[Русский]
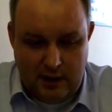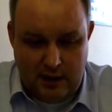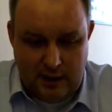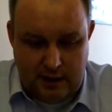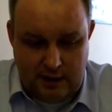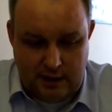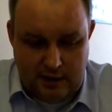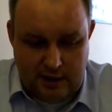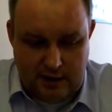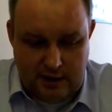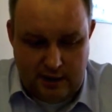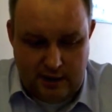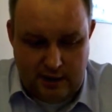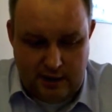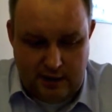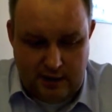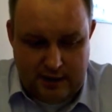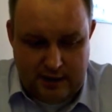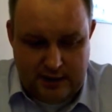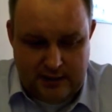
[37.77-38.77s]

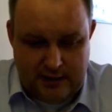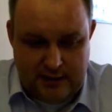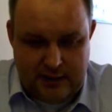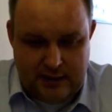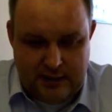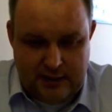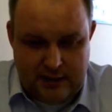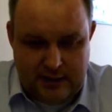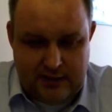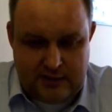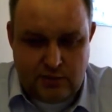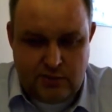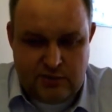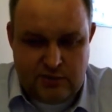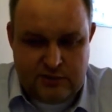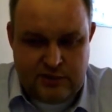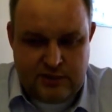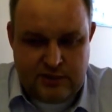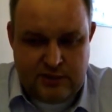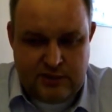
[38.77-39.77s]
А, и с другой
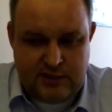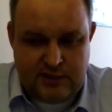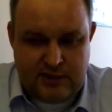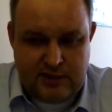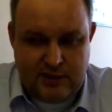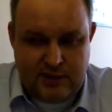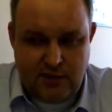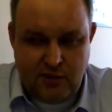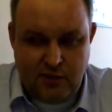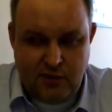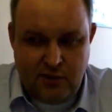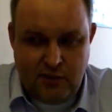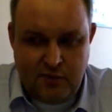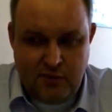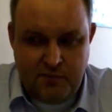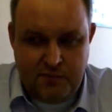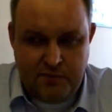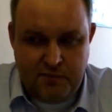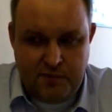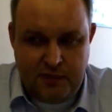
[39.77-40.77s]
стороны, у
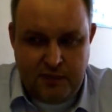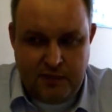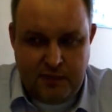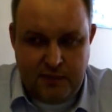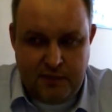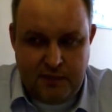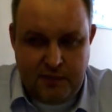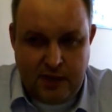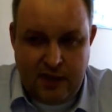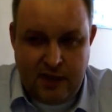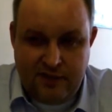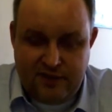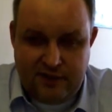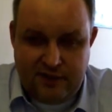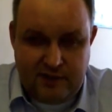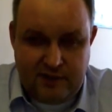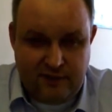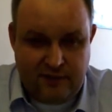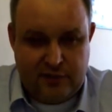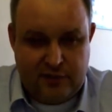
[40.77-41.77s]

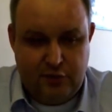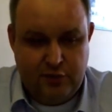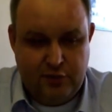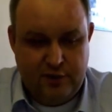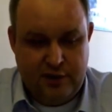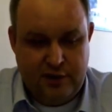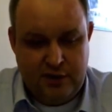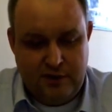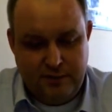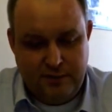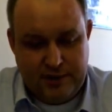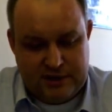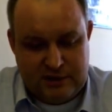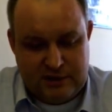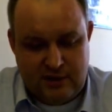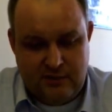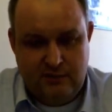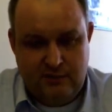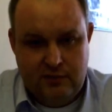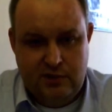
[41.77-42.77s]
авторов, которые не
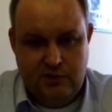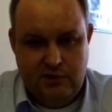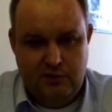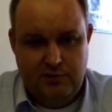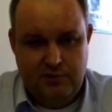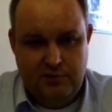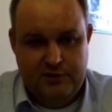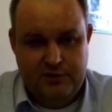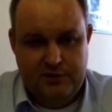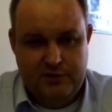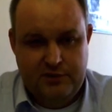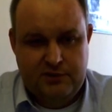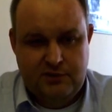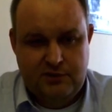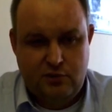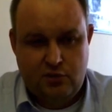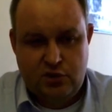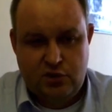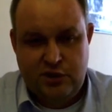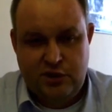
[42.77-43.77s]
прошли вот эту
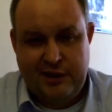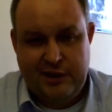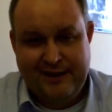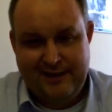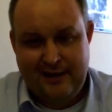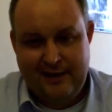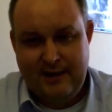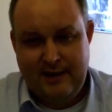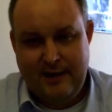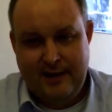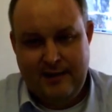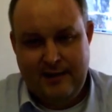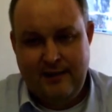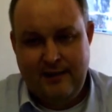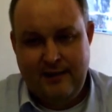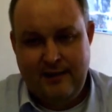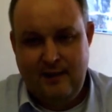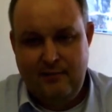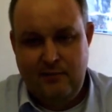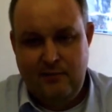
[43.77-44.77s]
процедуру шаринга
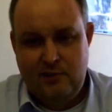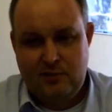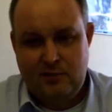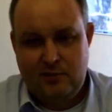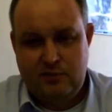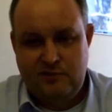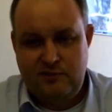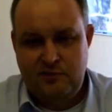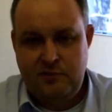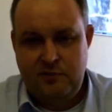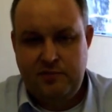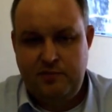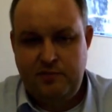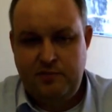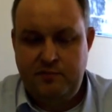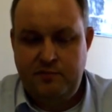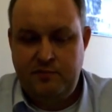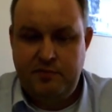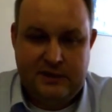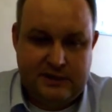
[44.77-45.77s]
идеи между своими
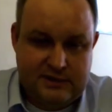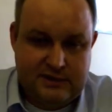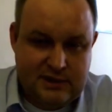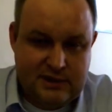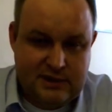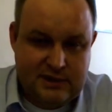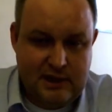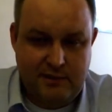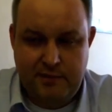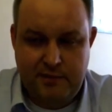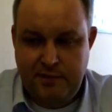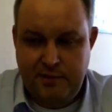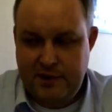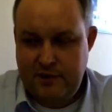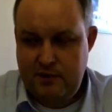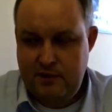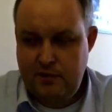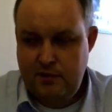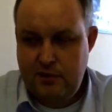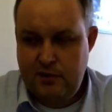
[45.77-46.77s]
потенциальными
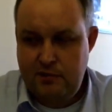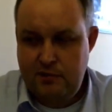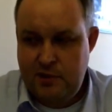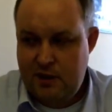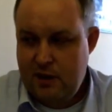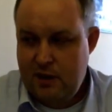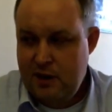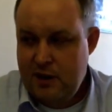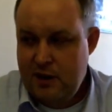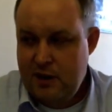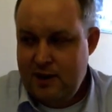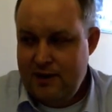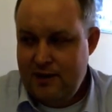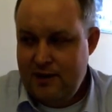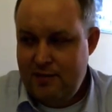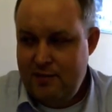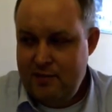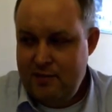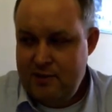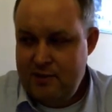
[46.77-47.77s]
партнерами,
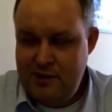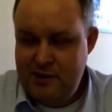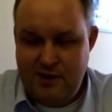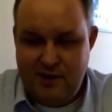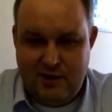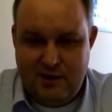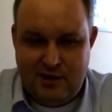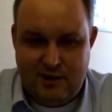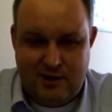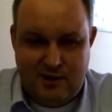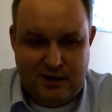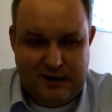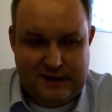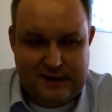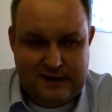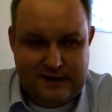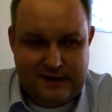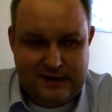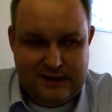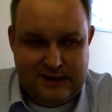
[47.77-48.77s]
у них,
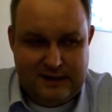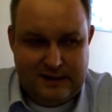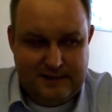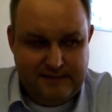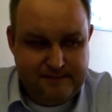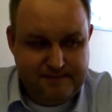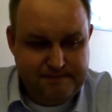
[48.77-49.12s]
а,